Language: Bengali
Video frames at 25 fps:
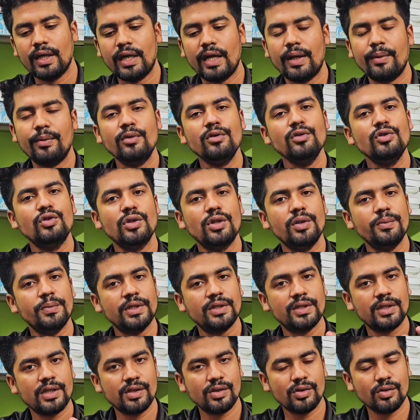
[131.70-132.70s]
এবং যদি
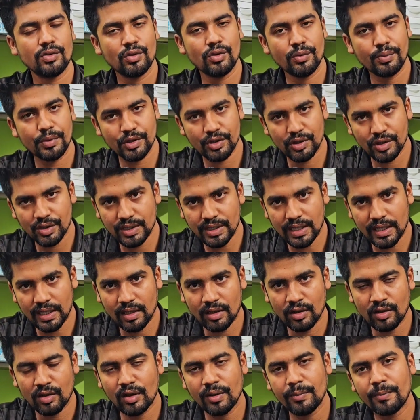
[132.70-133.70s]
বিস্তারিত কোনো বিষয়
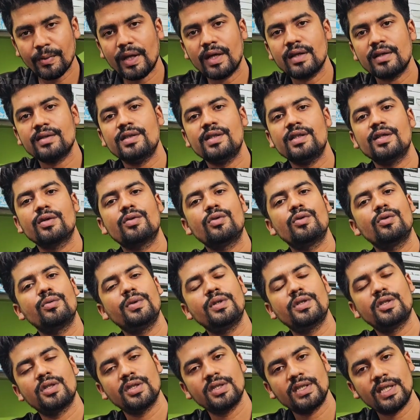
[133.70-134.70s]
জানার হয় প্রাইস নিয়ে কোনো
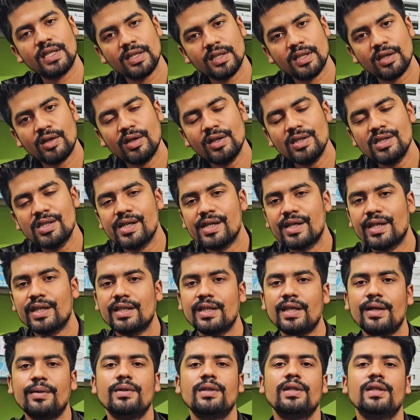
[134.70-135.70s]
বিষয় জানতে হয়
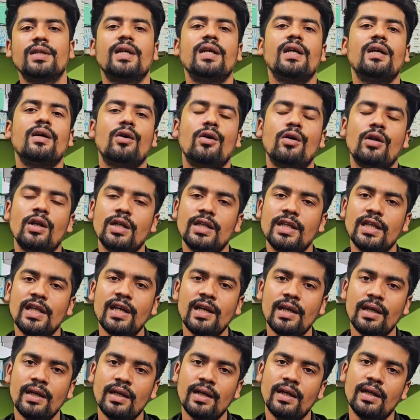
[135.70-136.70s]
সেক্ষেত্রে আমাদেরকে কল নিয়ে
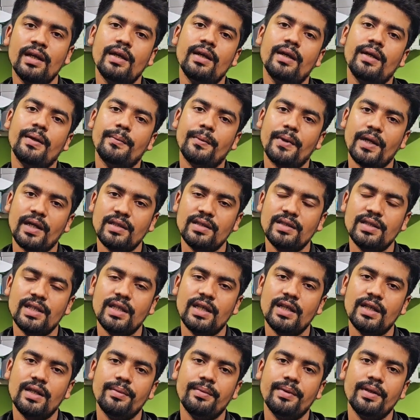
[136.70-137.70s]
প্রাইস
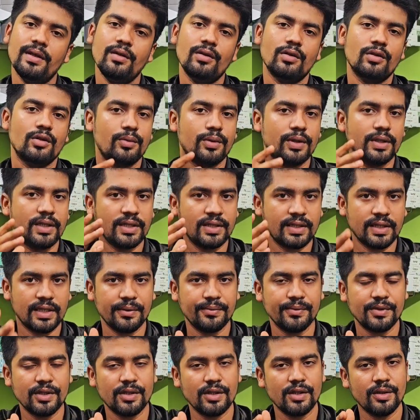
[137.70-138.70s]
জেনে নেবেন অথবা
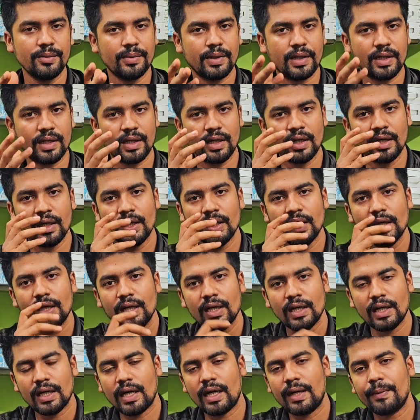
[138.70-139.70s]
ডিসক্রিপশনে বা
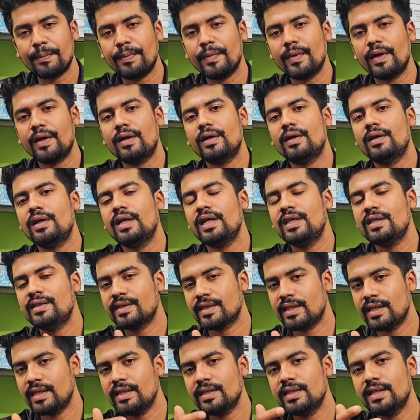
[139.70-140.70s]
আপনার
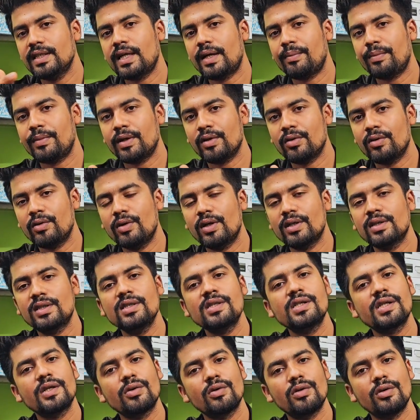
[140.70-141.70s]
স্ক্রিনে যে নাম্বারগুলো আছে
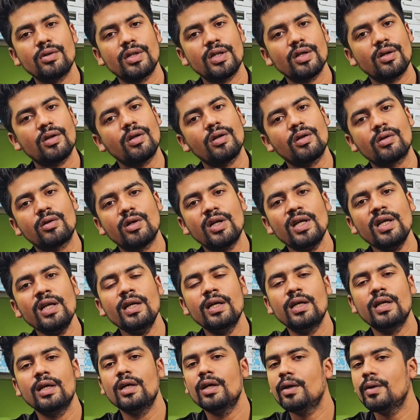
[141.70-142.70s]
সেগুলোতে কল করে
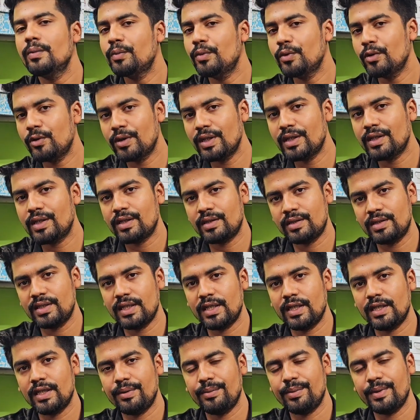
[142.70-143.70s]
পুরো ডিটেলস
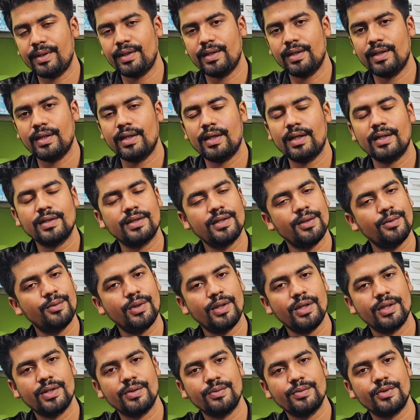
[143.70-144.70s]
জেনে নেবেন আসসালামু
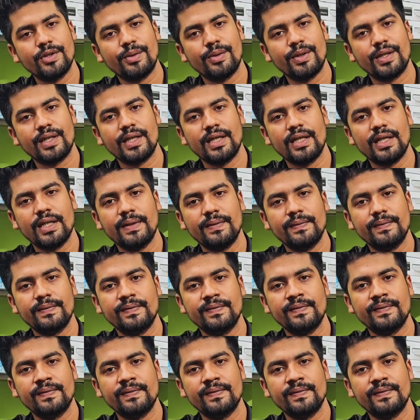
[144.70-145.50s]
আলাইকুম সবাইকে